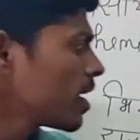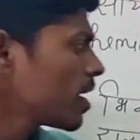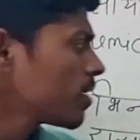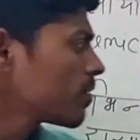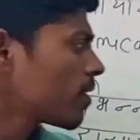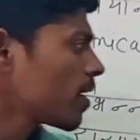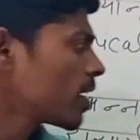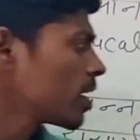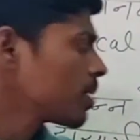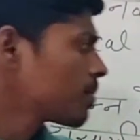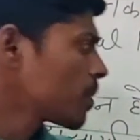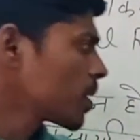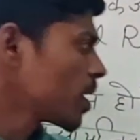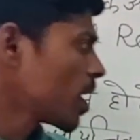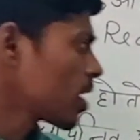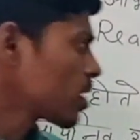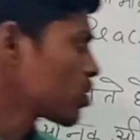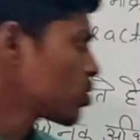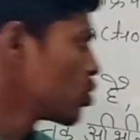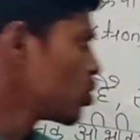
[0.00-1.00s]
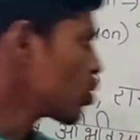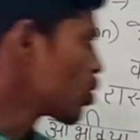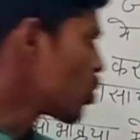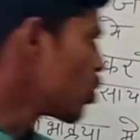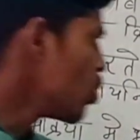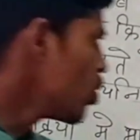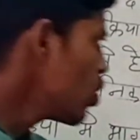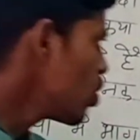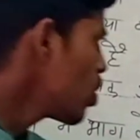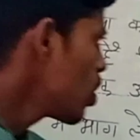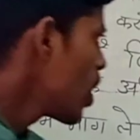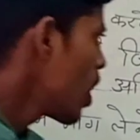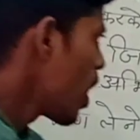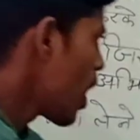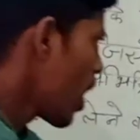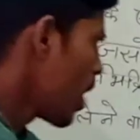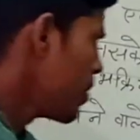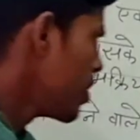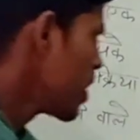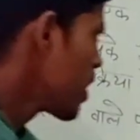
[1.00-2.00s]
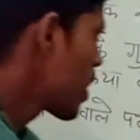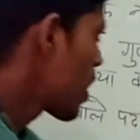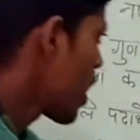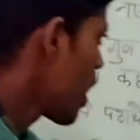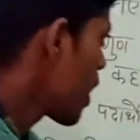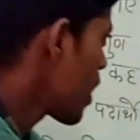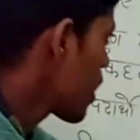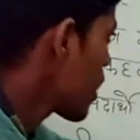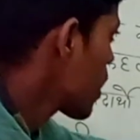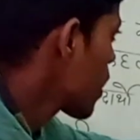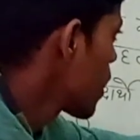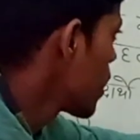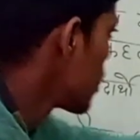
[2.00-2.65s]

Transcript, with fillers: लेने वाले पदार्थों को अभिकारक